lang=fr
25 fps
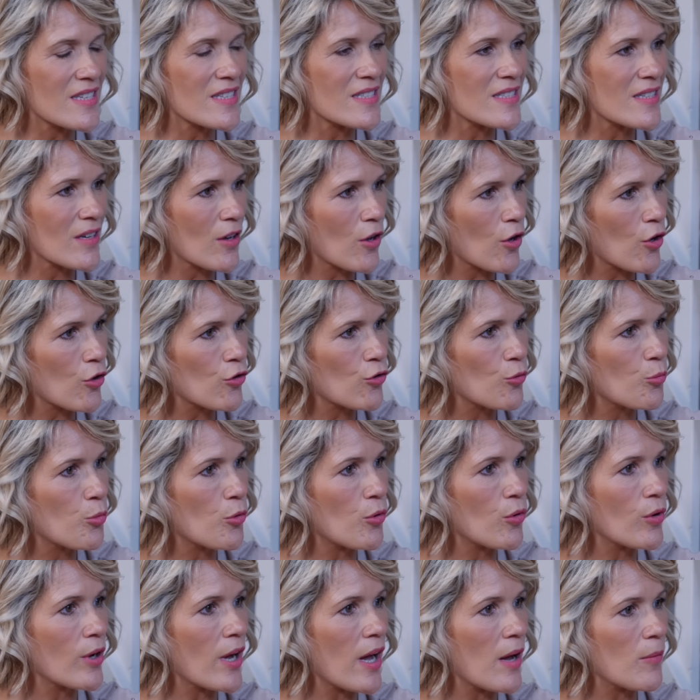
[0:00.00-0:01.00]
des erreurs de
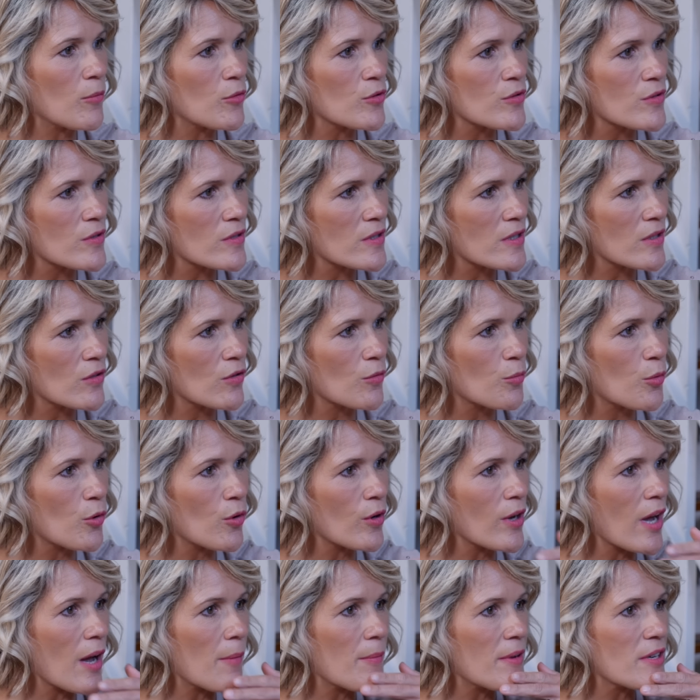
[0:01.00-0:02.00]
programme aussi, de
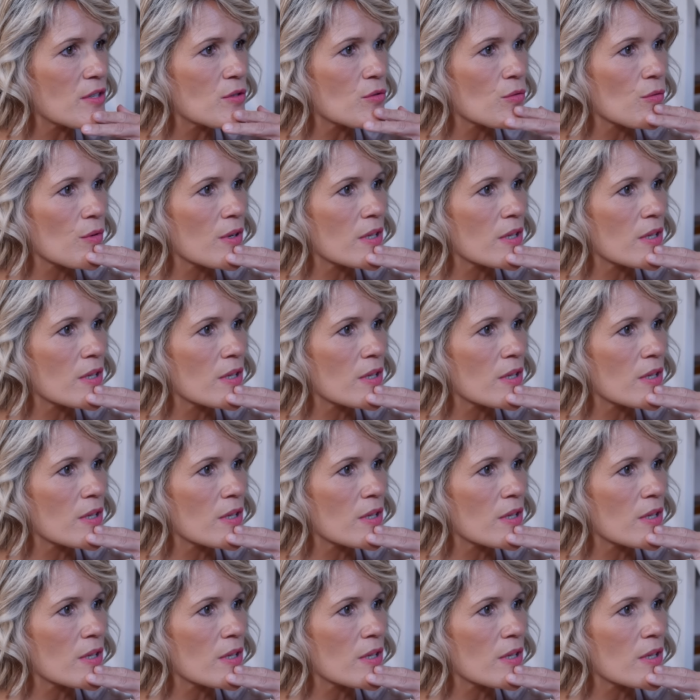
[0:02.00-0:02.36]
programmation